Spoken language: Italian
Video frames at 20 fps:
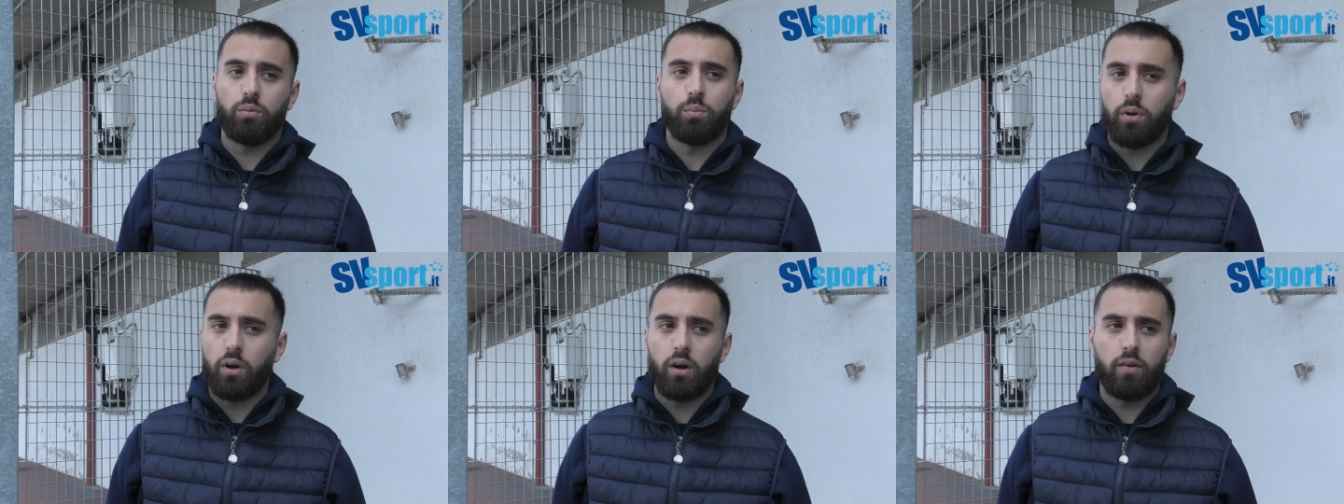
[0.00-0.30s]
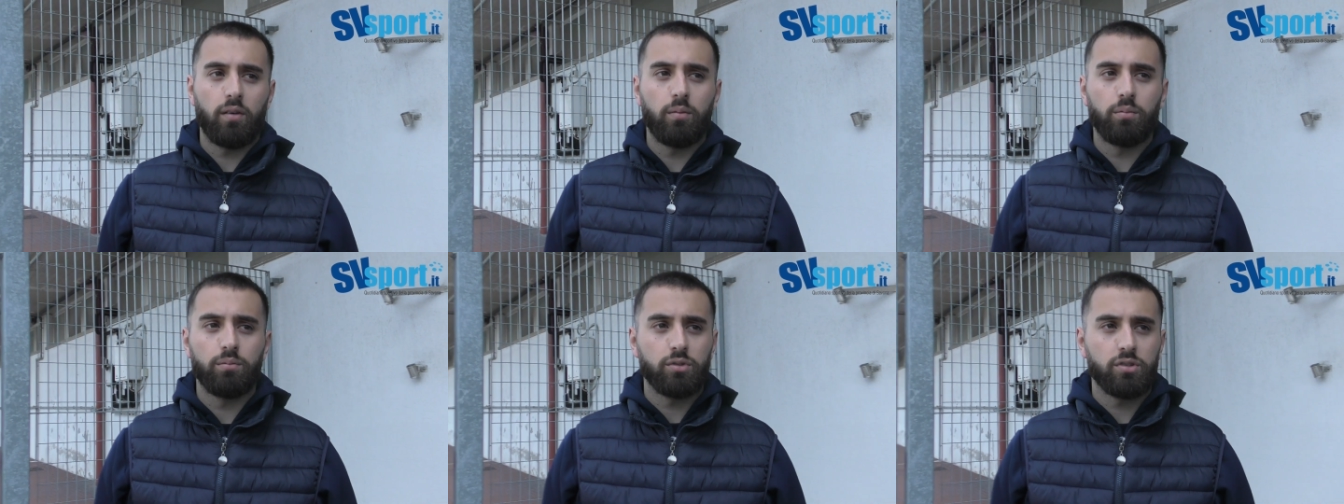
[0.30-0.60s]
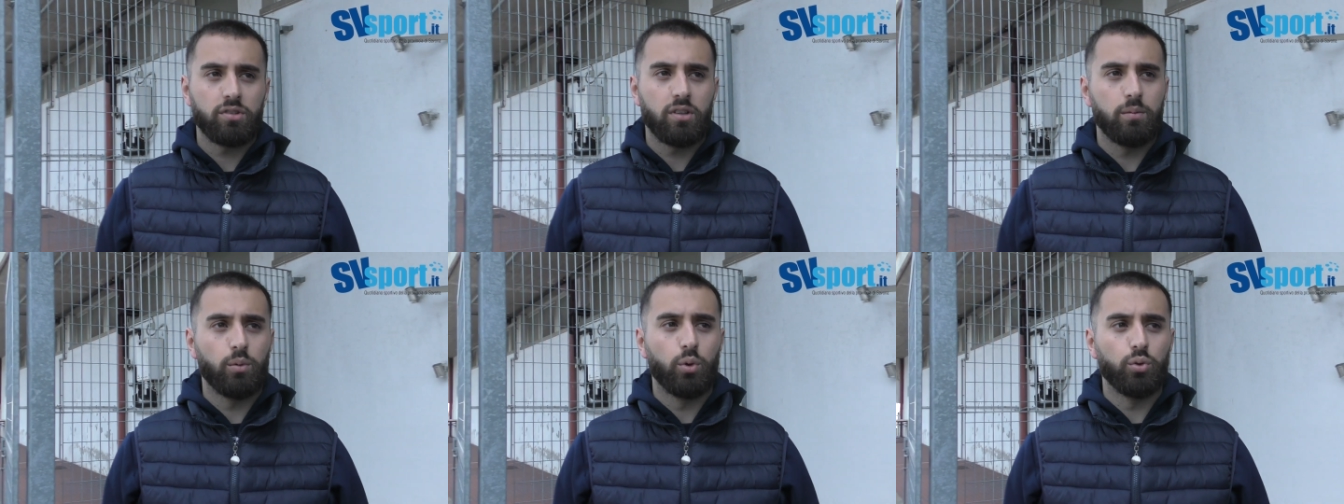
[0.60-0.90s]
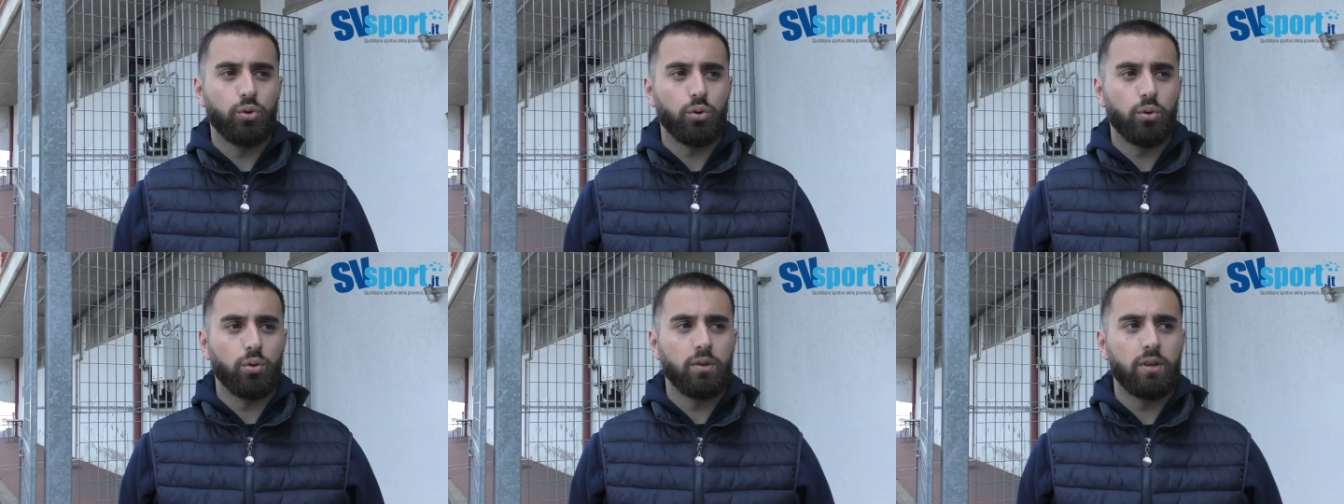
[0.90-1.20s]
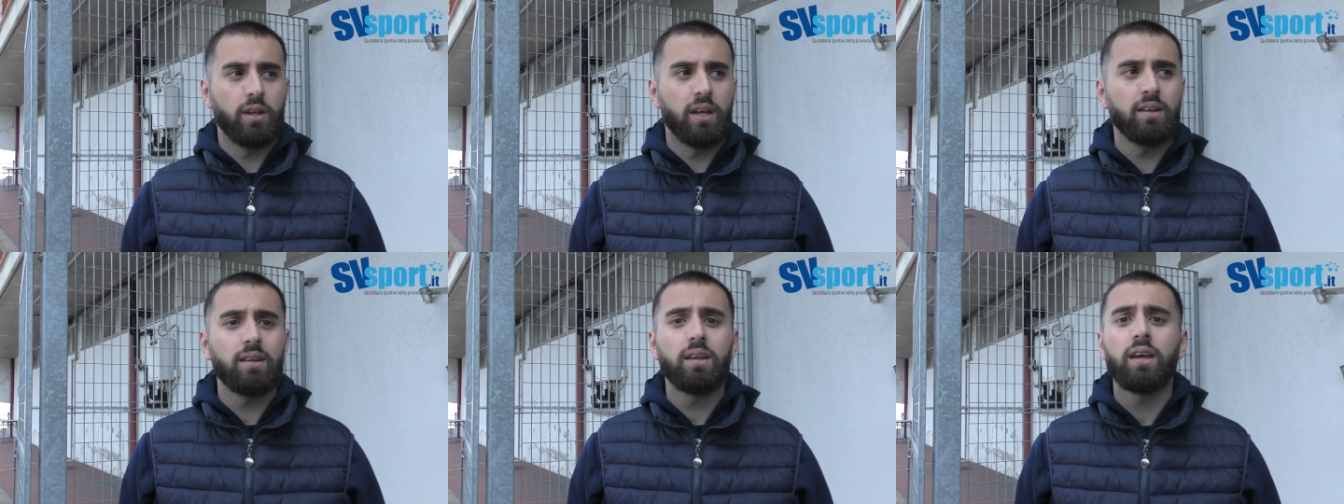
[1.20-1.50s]
però eravamo stati molto
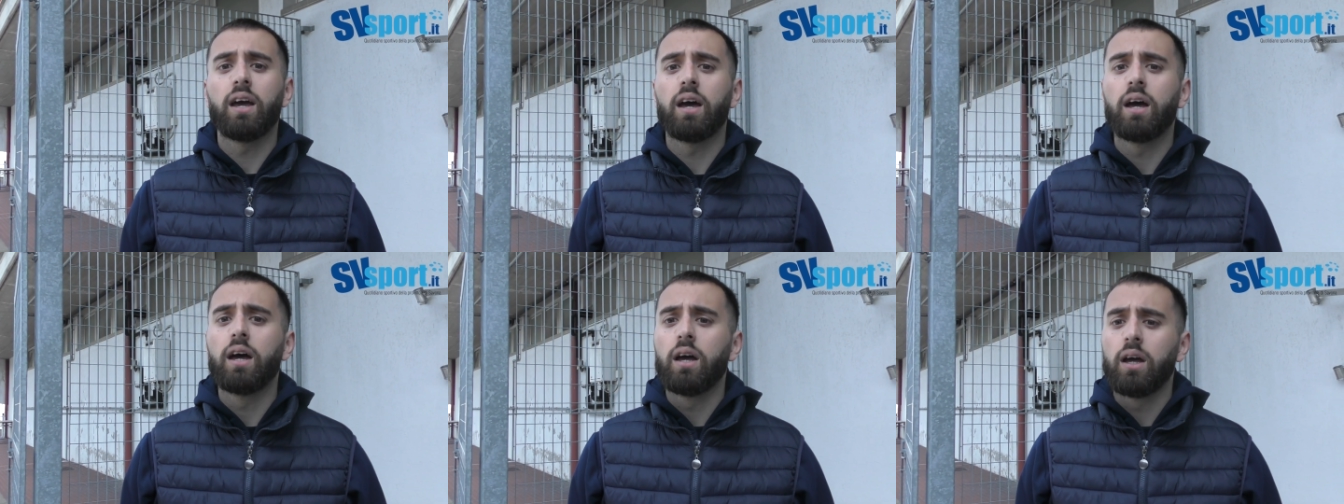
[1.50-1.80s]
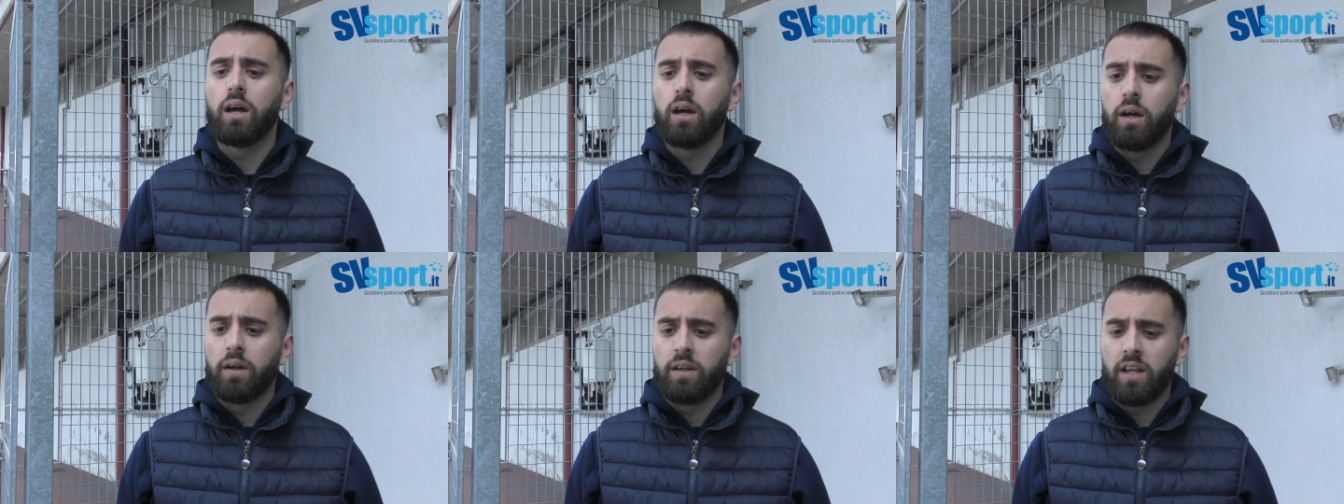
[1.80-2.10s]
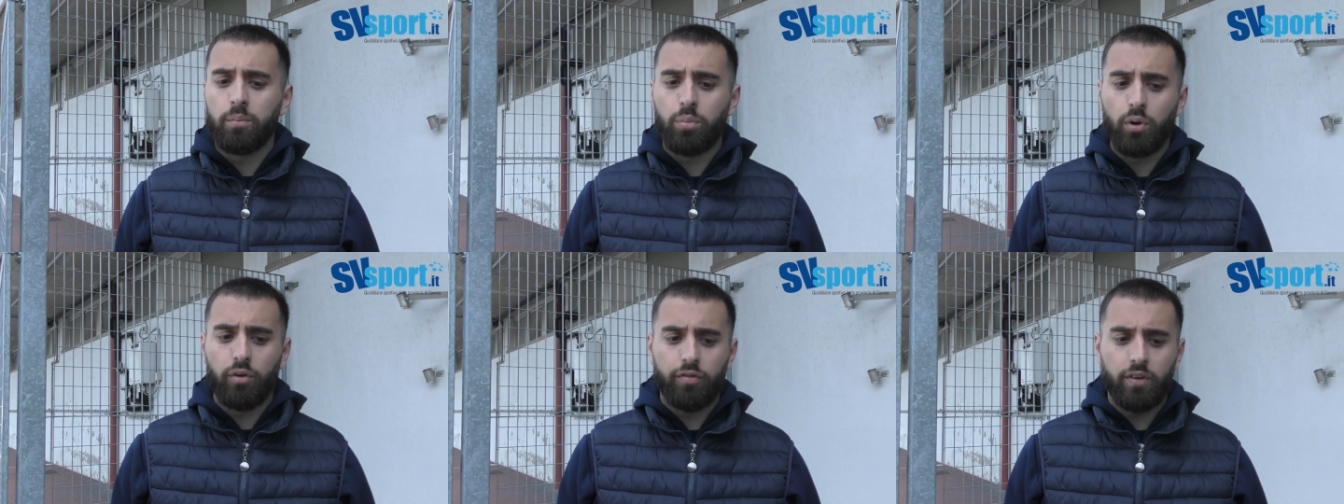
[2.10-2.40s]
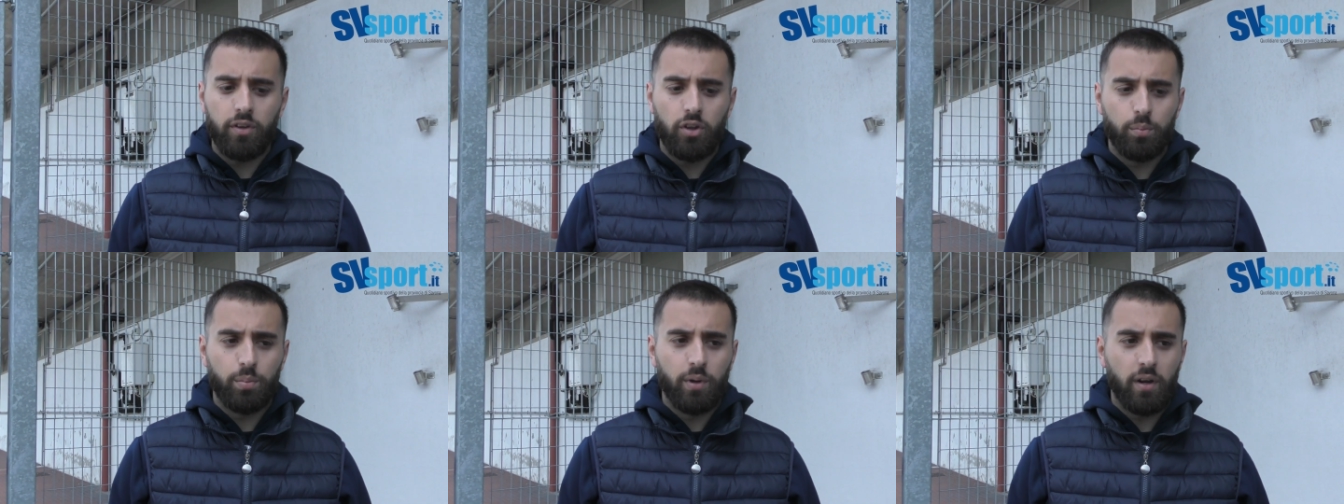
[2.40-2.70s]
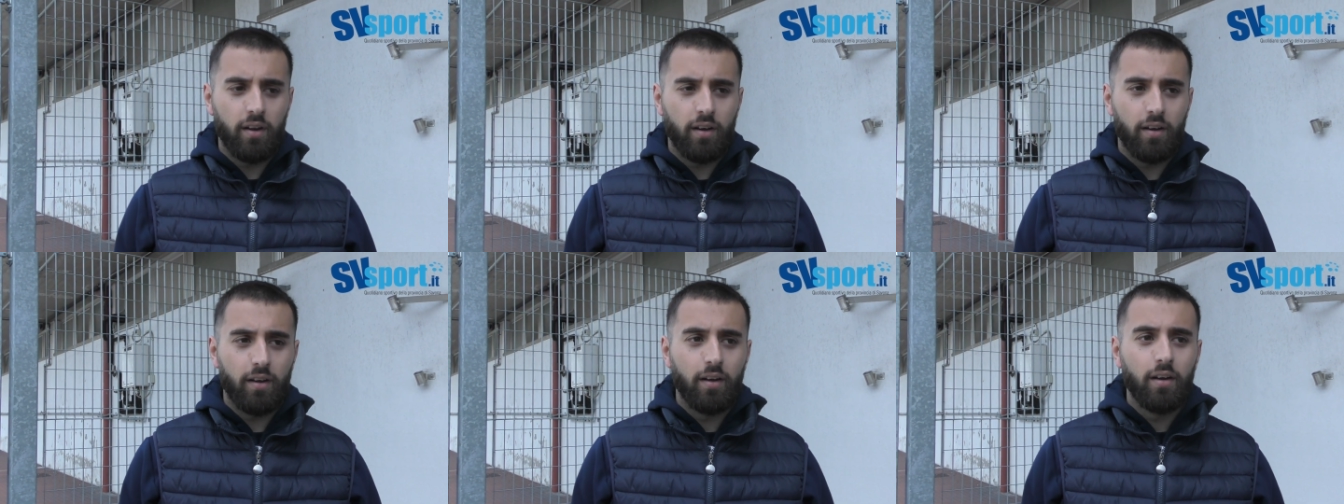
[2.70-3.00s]
contenti e ne approfitto
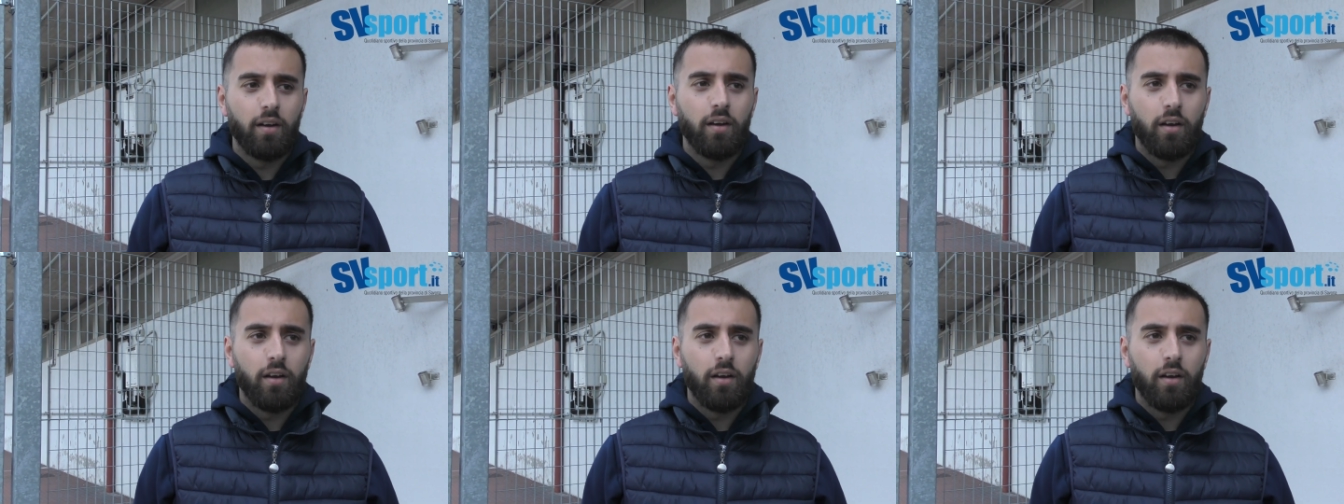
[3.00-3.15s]
per